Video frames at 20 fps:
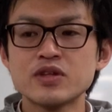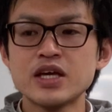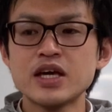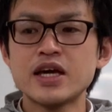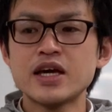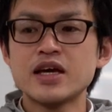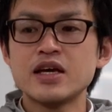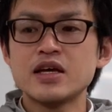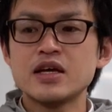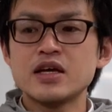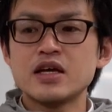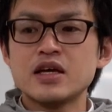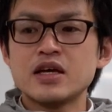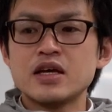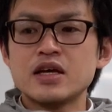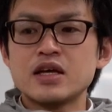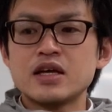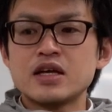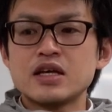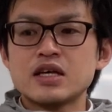で、
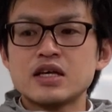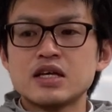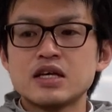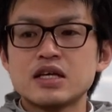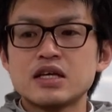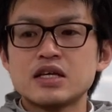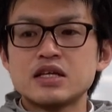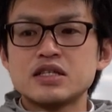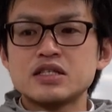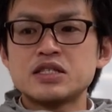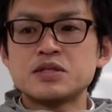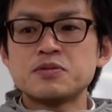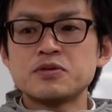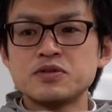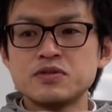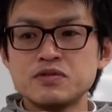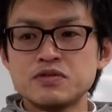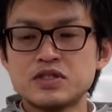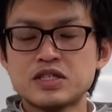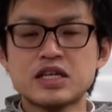自
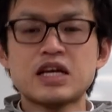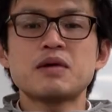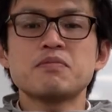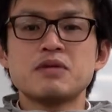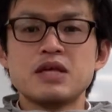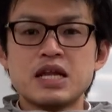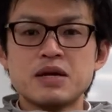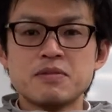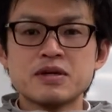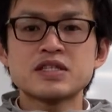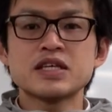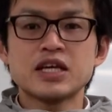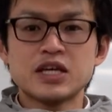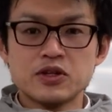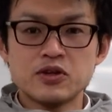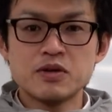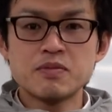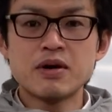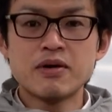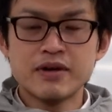分しか見れませんけ
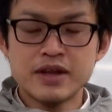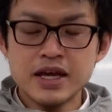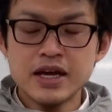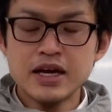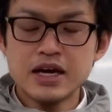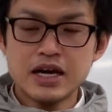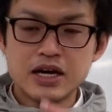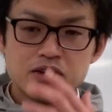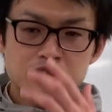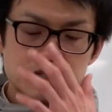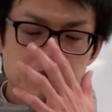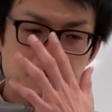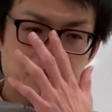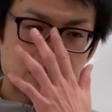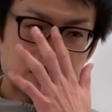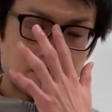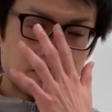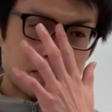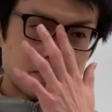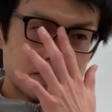ど、今はね。あの自分
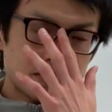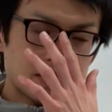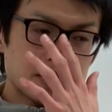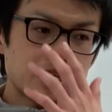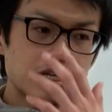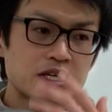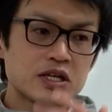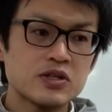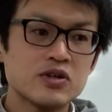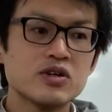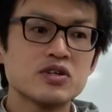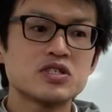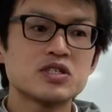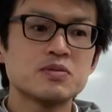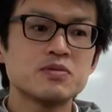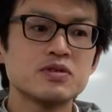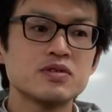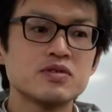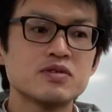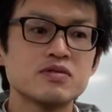しか見れませんけど、自
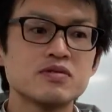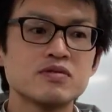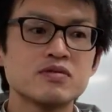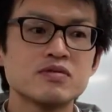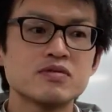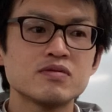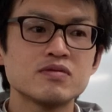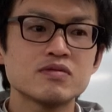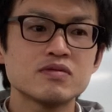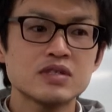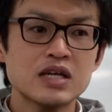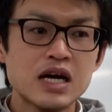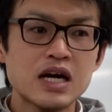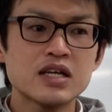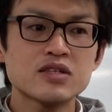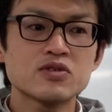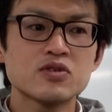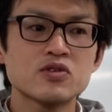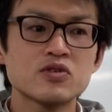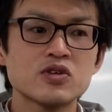分
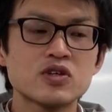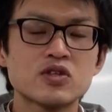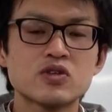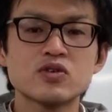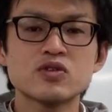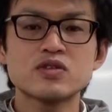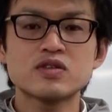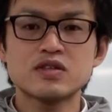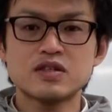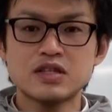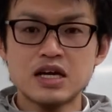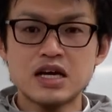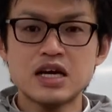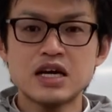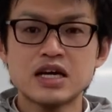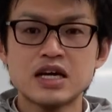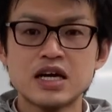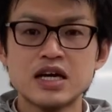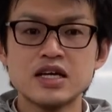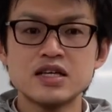がその時取っ
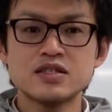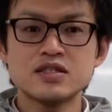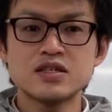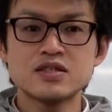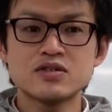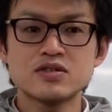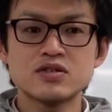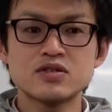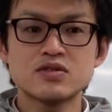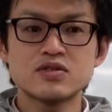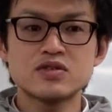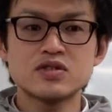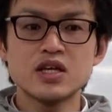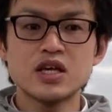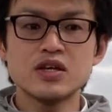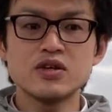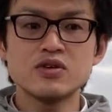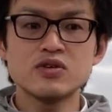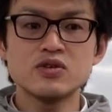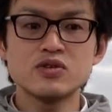た解説っ
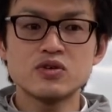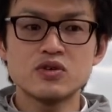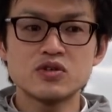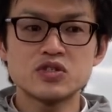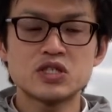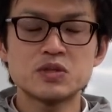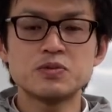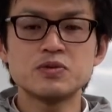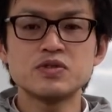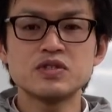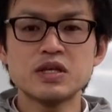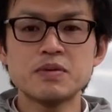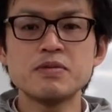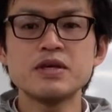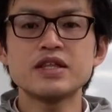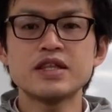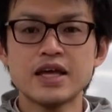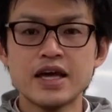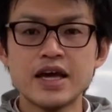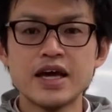ていうのを自分で
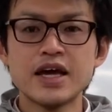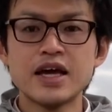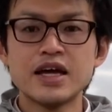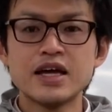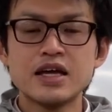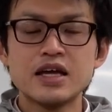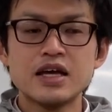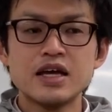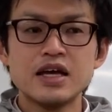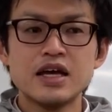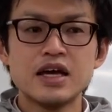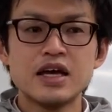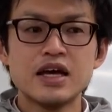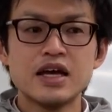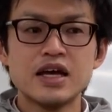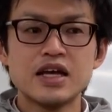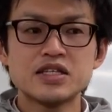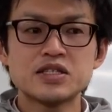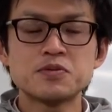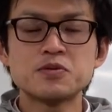見て、
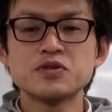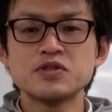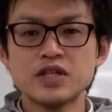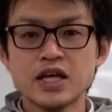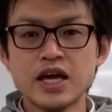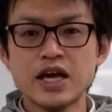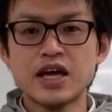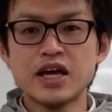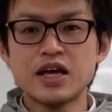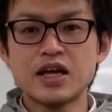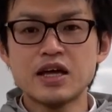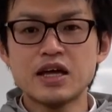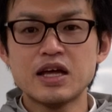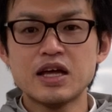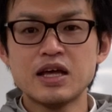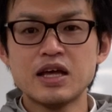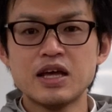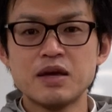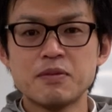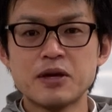えー、自分で
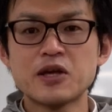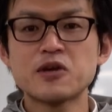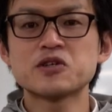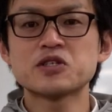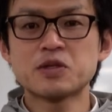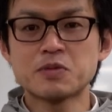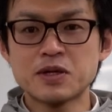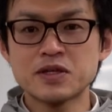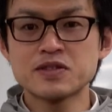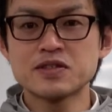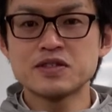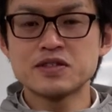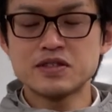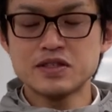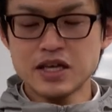え勉強してます。